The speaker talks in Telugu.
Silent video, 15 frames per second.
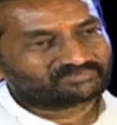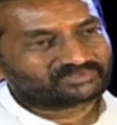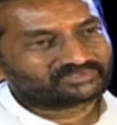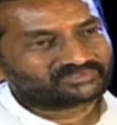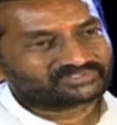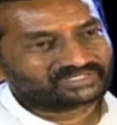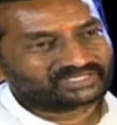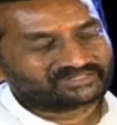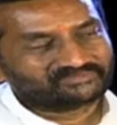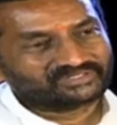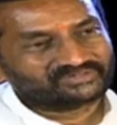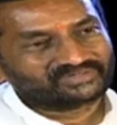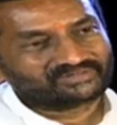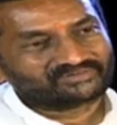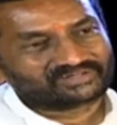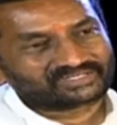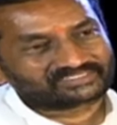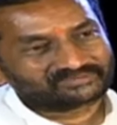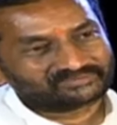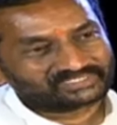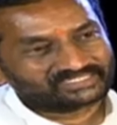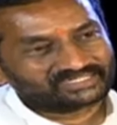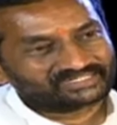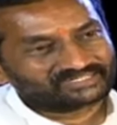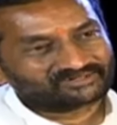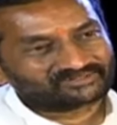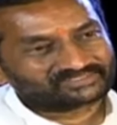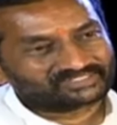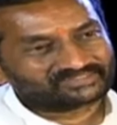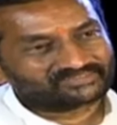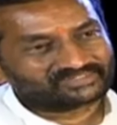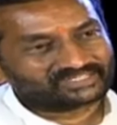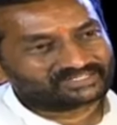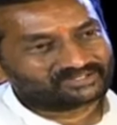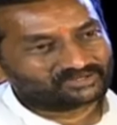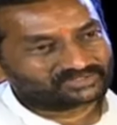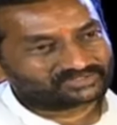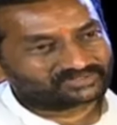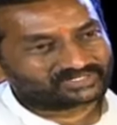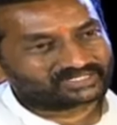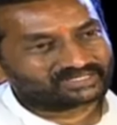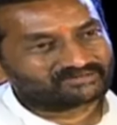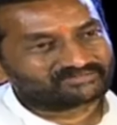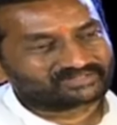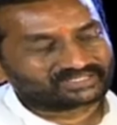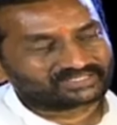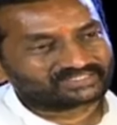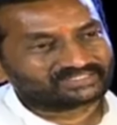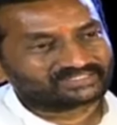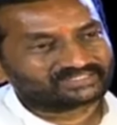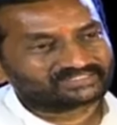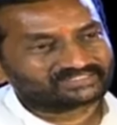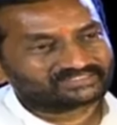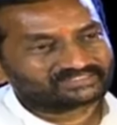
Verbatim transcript: ఎప్పుడు చూసినా ఎనభై వేలు లక్ష మెజార్టీలో వచ్చేటువంటి నియోజకవర్గాలు ఉంటాయి కదా